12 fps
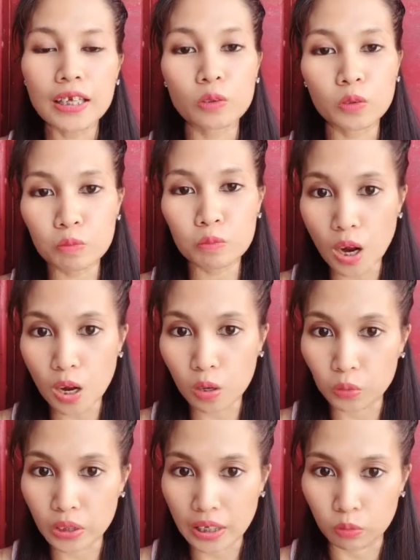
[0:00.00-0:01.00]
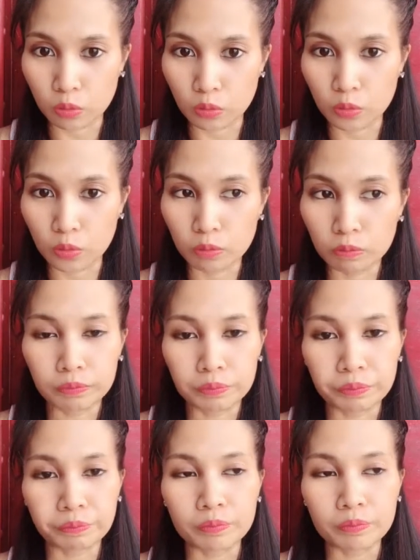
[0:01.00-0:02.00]
doon po ako natuto
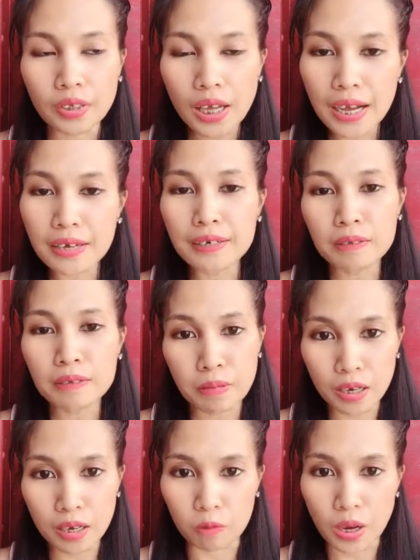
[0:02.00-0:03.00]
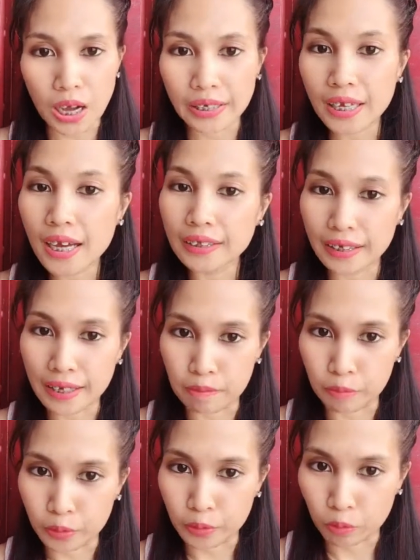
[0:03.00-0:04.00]
ng paggawa ng
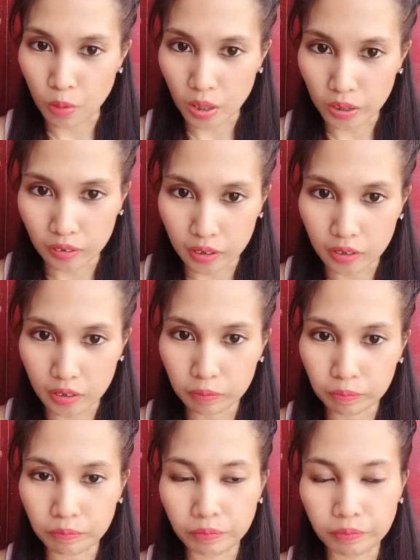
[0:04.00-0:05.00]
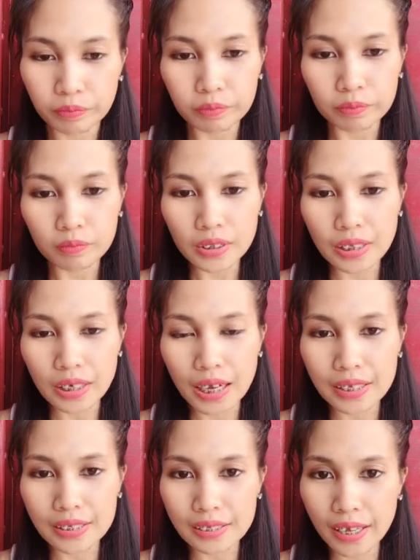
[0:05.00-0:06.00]
lemon water
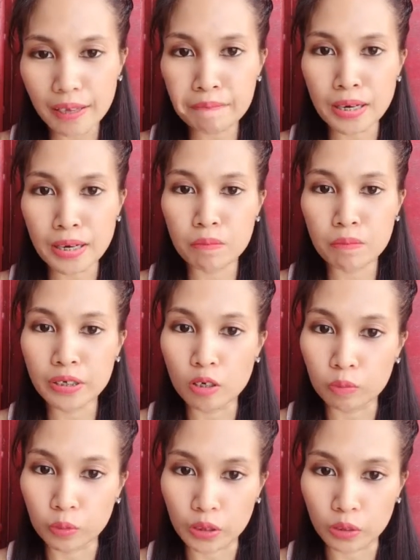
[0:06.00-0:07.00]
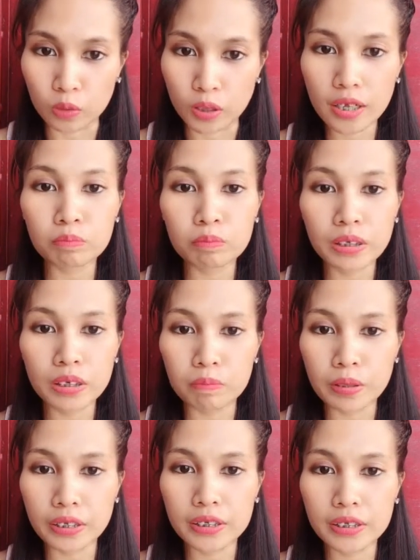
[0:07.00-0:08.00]
kasi marami daw po itong health
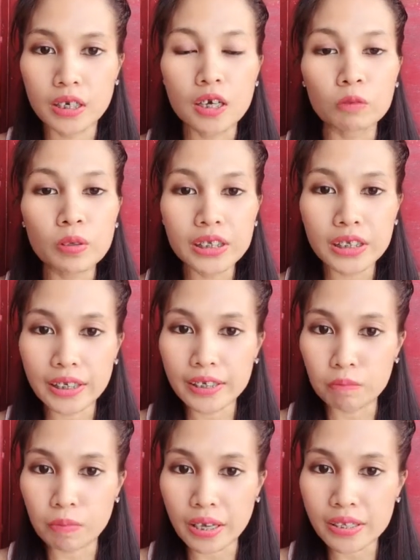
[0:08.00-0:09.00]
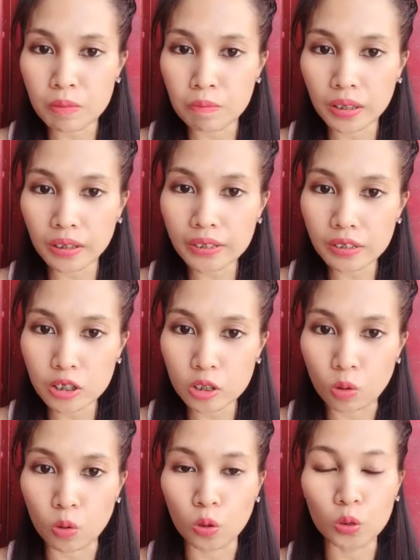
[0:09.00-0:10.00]
benefits which is based sa
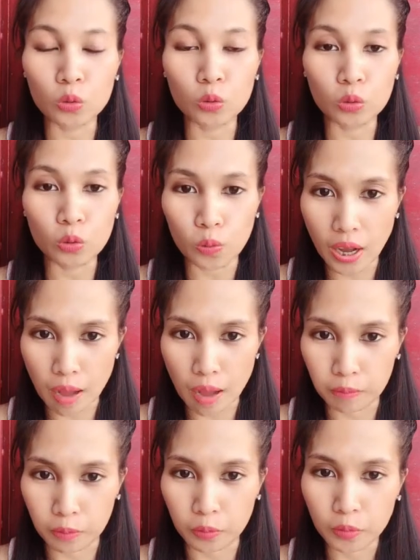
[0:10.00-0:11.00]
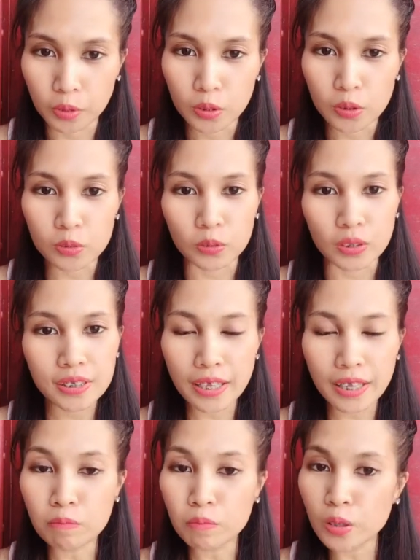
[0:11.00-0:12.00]
pag-research ko, totoo nga po. So
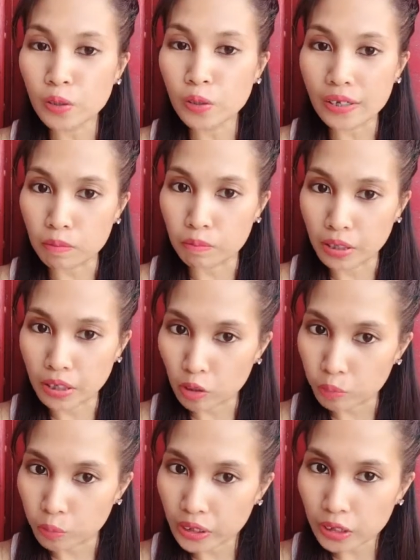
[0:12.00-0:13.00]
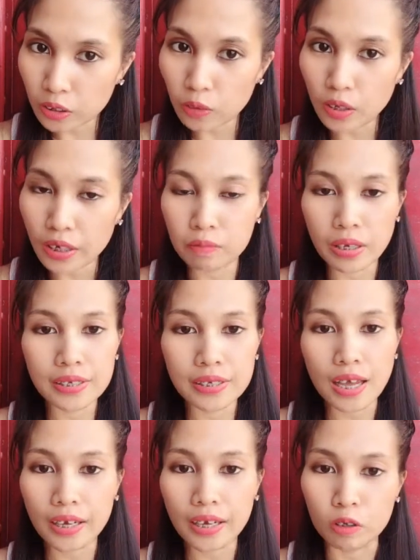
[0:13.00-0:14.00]
disclaimer, yung hasabihin ko po dito ay
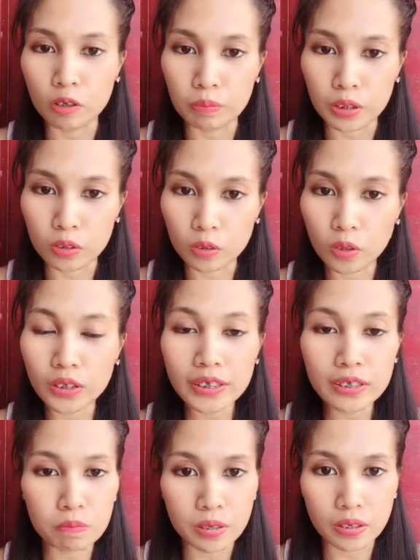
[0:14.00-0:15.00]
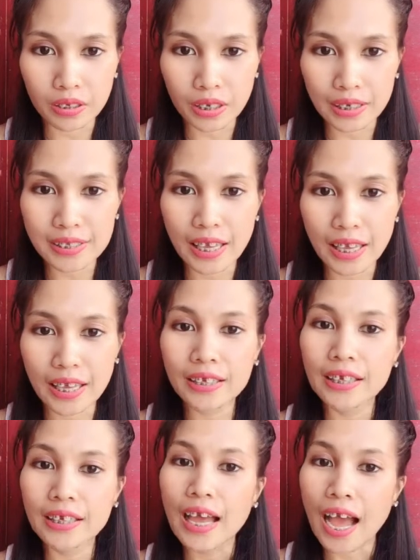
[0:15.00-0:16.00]
based sa aking opinion, experience,
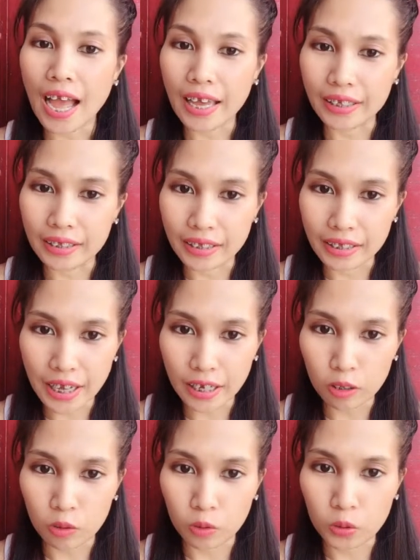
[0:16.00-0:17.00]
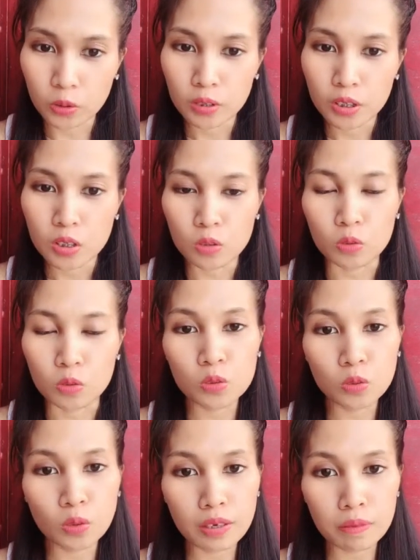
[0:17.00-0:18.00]
and idea ko. So
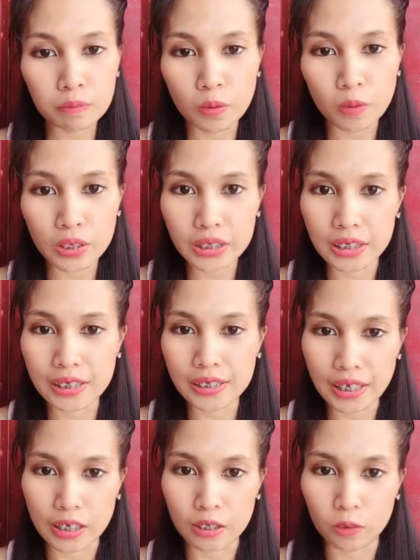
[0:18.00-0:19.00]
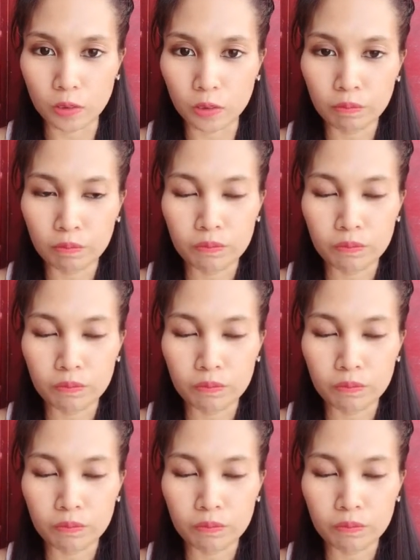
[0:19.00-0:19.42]
gusto ko lang po i-share sa inyo.